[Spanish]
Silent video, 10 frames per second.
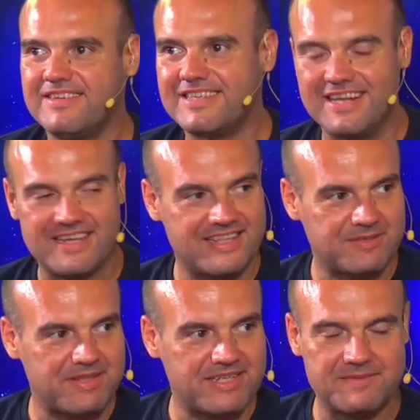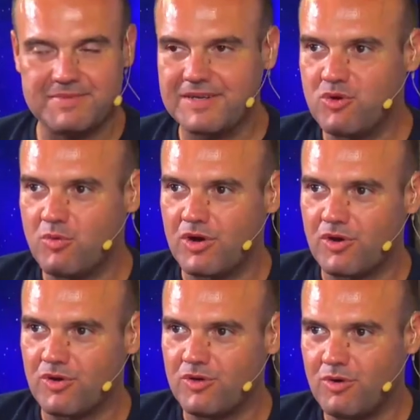Es alguien que despende siempre de muy buen
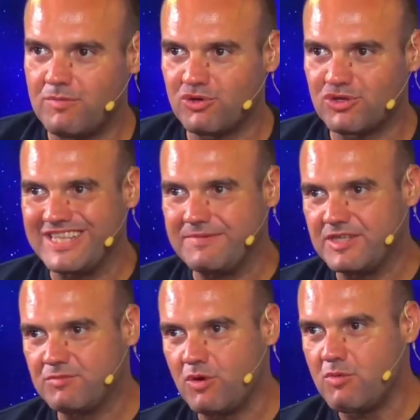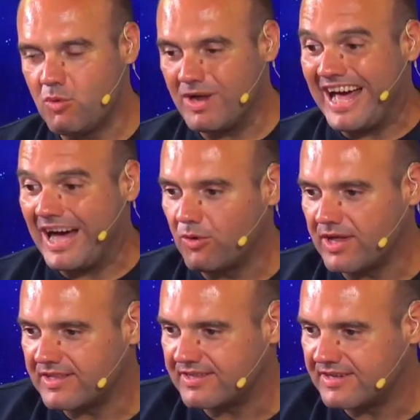rollo, buen positivismo y muy buena
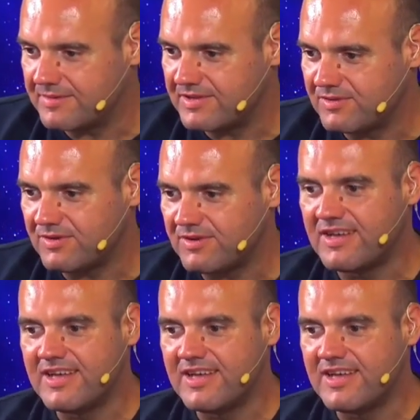aura tiene Víctor.